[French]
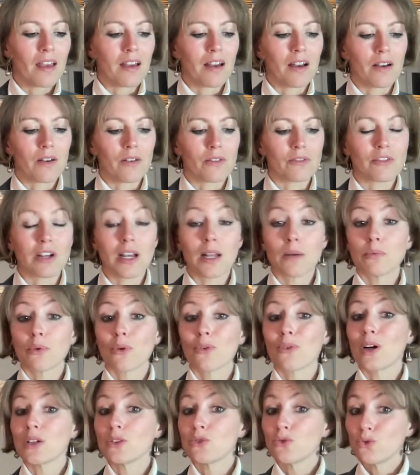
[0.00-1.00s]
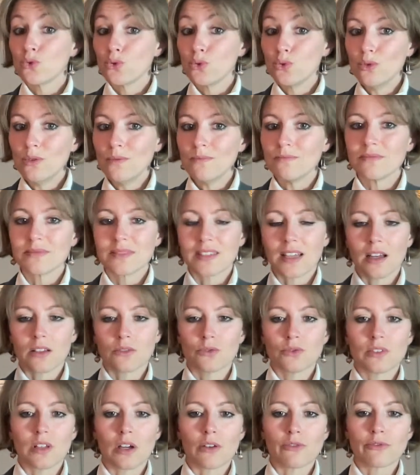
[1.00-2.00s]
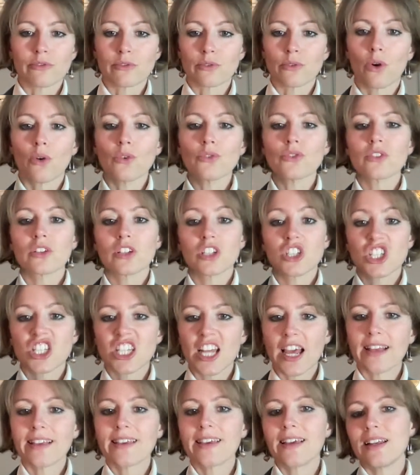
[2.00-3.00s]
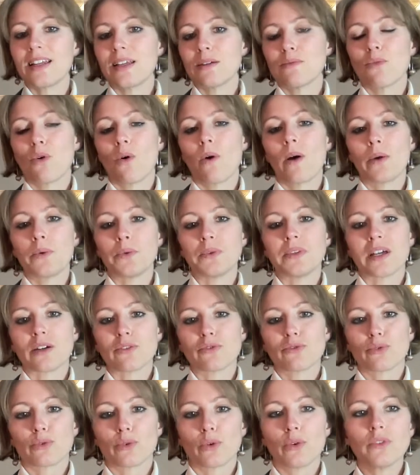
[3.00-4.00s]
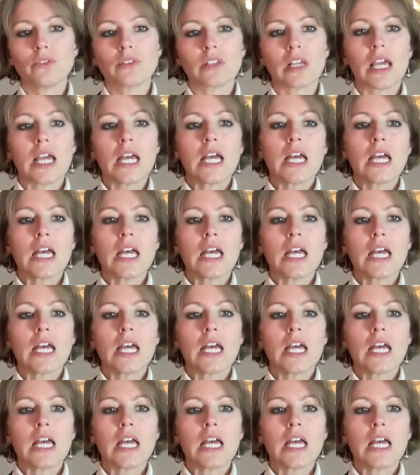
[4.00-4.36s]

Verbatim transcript: Euh, voilà pourquoi tout a une influence, chaque élément a une influence.